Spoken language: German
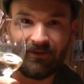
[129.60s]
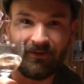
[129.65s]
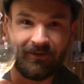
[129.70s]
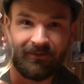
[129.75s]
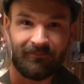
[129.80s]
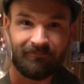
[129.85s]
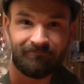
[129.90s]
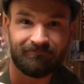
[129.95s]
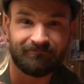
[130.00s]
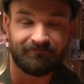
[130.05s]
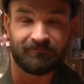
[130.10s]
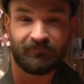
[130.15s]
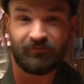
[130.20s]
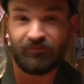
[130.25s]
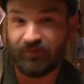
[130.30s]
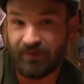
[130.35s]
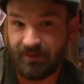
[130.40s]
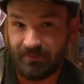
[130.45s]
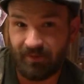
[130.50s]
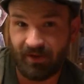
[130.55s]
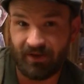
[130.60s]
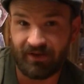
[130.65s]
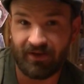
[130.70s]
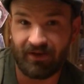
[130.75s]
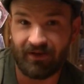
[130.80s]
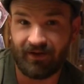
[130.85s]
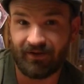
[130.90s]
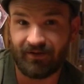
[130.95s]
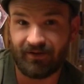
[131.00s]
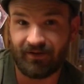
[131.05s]
Ähm, viel
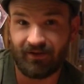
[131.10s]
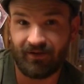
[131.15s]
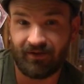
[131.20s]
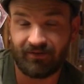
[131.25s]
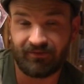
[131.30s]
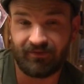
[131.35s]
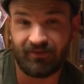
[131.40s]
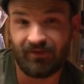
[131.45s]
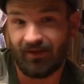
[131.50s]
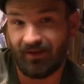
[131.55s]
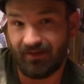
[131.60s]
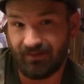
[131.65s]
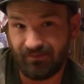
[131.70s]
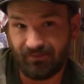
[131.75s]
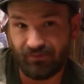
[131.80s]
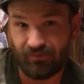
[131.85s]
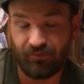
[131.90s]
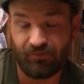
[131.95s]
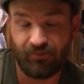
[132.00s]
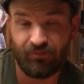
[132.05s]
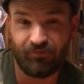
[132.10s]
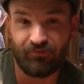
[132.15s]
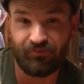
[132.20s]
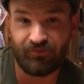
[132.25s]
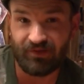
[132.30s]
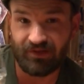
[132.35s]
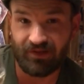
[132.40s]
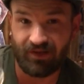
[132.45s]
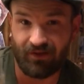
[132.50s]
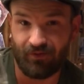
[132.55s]
Brennereicharakter, also
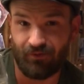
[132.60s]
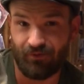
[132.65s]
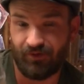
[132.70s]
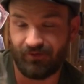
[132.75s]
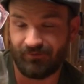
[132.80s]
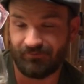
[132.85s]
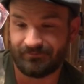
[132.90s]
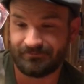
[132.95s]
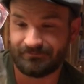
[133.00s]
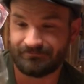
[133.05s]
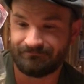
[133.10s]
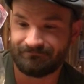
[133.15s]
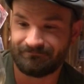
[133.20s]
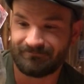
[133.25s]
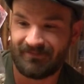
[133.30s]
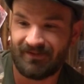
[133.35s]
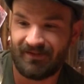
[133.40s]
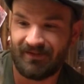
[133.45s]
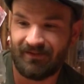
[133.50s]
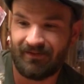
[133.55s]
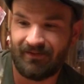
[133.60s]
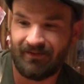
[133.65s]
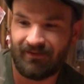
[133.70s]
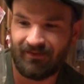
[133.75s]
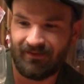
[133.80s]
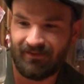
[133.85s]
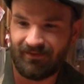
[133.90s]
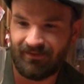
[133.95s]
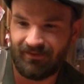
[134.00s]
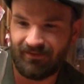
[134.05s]
viel Rauch.
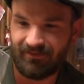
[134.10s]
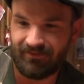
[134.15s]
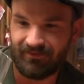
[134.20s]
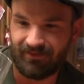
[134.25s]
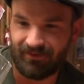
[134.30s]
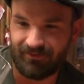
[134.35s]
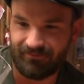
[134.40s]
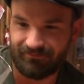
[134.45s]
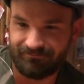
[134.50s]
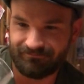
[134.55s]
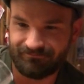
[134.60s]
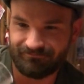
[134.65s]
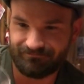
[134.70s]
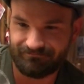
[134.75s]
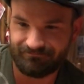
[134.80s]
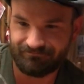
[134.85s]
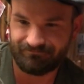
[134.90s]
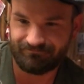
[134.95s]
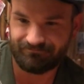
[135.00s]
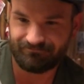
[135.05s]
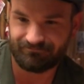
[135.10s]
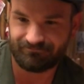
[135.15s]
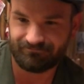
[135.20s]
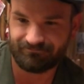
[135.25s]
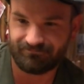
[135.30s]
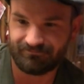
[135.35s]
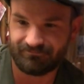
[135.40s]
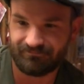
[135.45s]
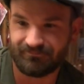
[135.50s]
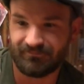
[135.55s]
Ja,
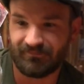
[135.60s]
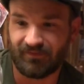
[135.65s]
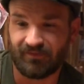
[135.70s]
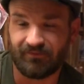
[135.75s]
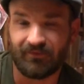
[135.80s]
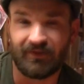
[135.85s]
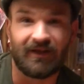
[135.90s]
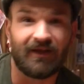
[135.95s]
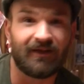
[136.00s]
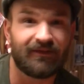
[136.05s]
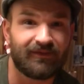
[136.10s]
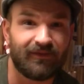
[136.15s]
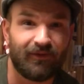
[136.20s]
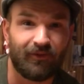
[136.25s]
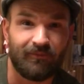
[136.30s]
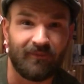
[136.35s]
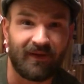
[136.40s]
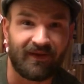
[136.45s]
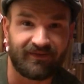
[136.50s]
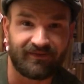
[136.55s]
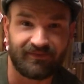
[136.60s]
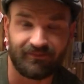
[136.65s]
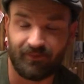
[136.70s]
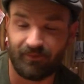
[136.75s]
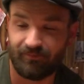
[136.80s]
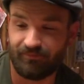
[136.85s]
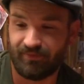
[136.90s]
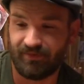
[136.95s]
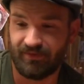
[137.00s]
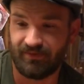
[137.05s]
deswegen heißt er auch
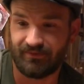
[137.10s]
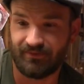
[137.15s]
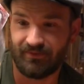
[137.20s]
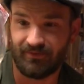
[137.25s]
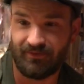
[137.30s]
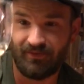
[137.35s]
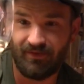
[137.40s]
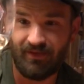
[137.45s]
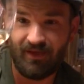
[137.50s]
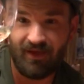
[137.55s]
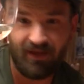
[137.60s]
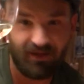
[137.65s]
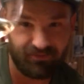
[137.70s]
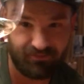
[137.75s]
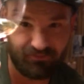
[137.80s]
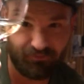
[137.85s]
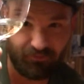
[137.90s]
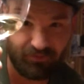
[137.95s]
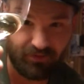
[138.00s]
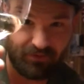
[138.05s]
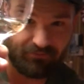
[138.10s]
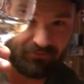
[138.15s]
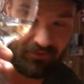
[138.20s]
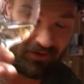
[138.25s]
Maximum Pete. Ne? Also von der